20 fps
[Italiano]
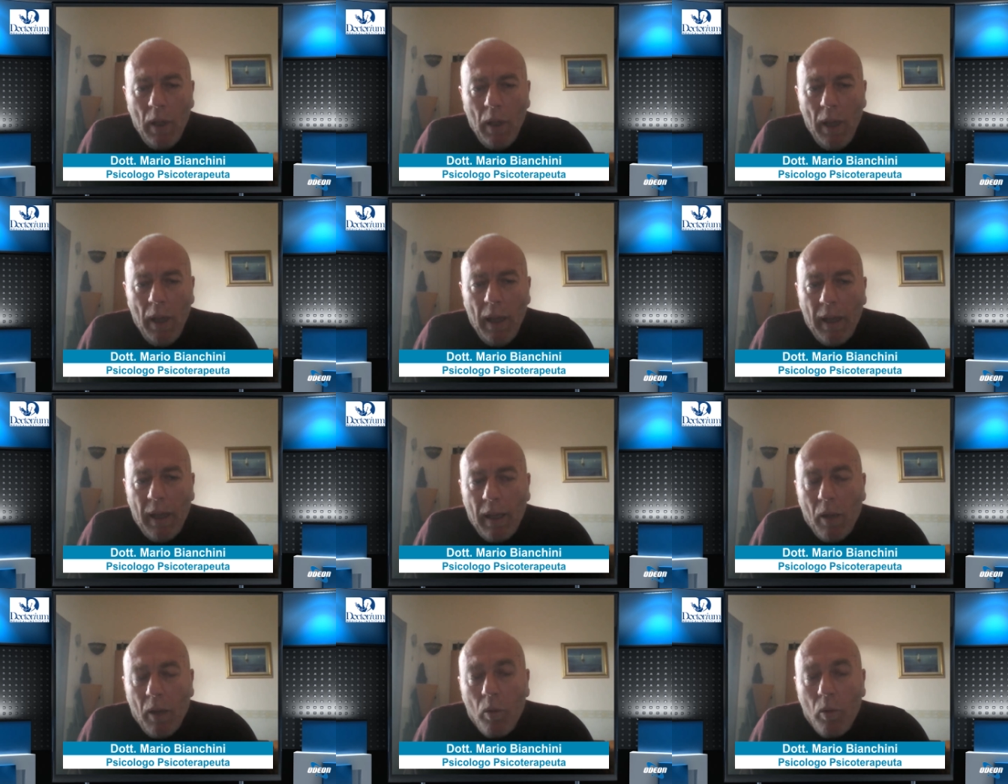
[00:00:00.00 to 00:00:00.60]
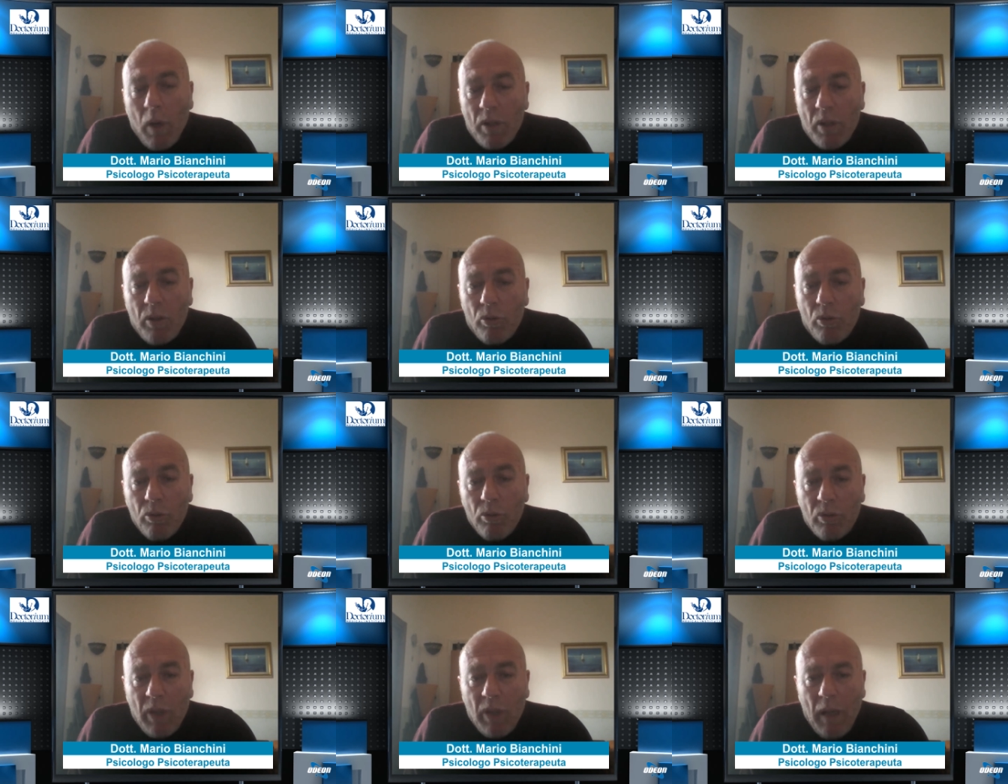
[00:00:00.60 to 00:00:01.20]
è che quasi
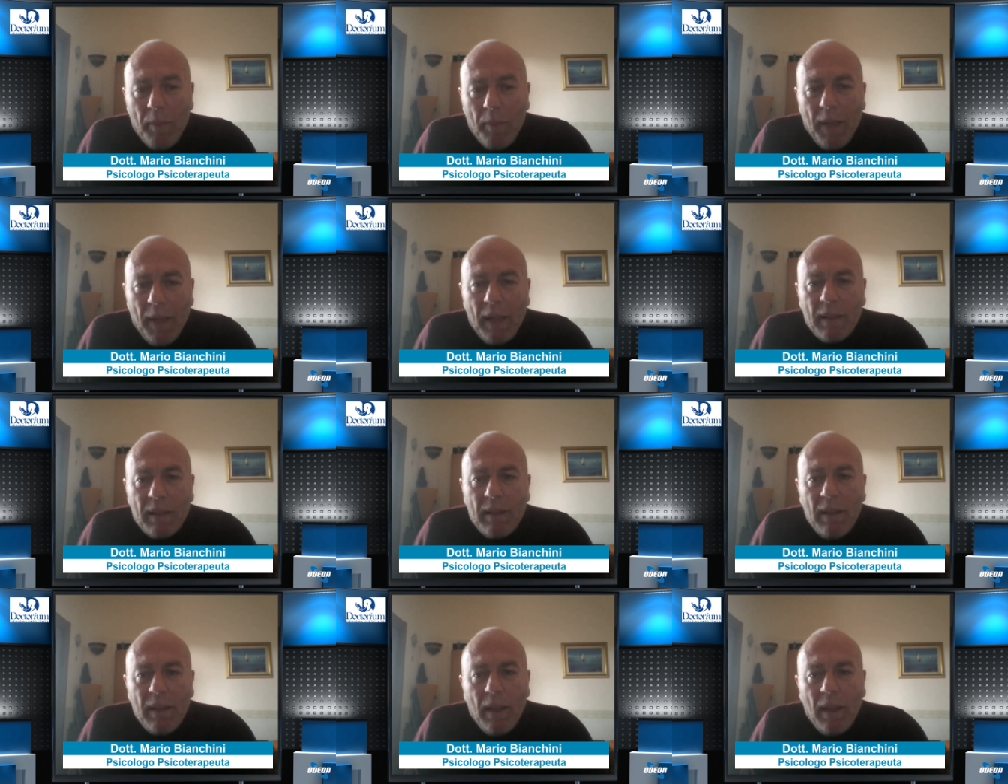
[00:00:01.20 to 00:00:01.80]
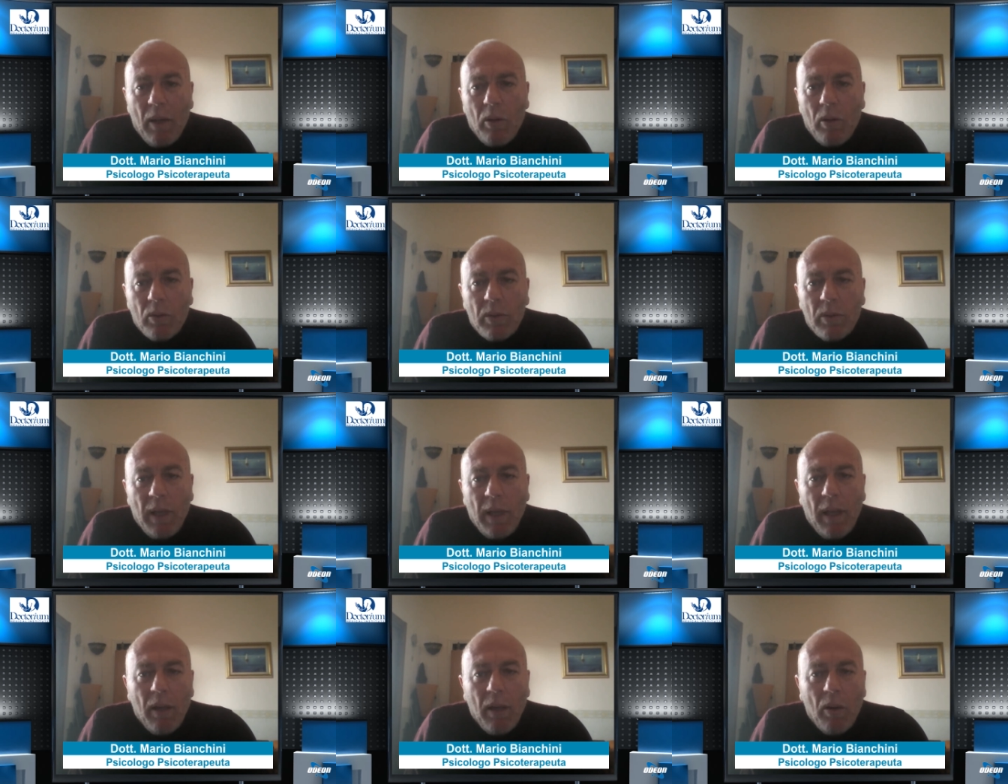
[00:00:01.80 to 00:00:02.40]
tutte le malattie
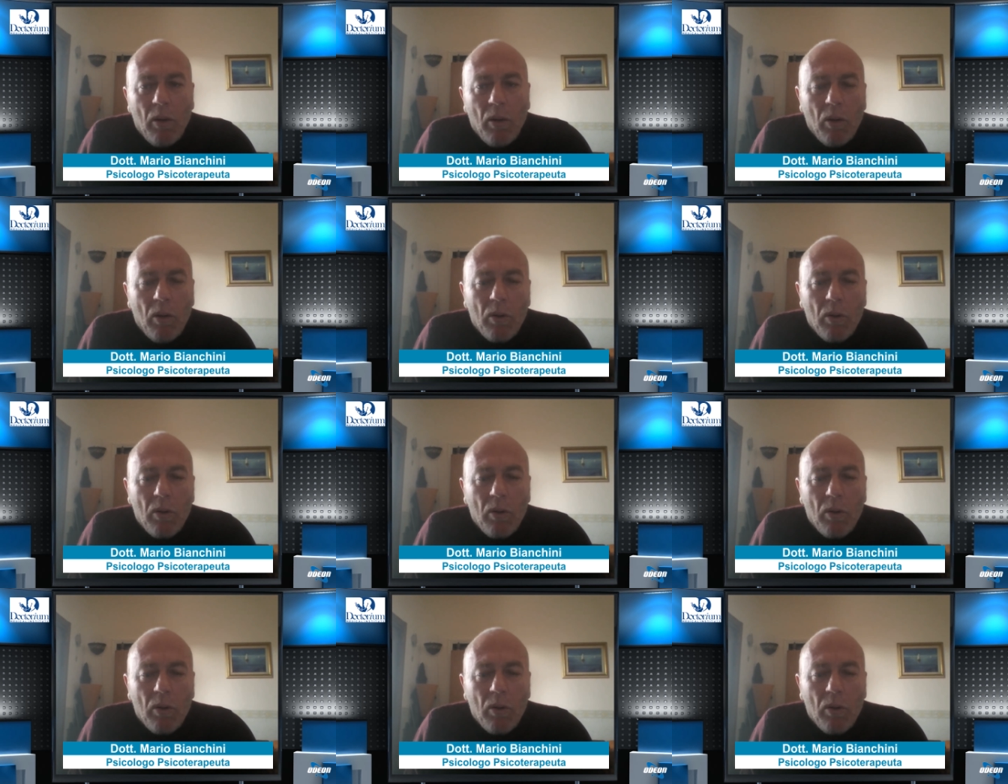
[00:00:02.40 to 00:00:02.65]
contengono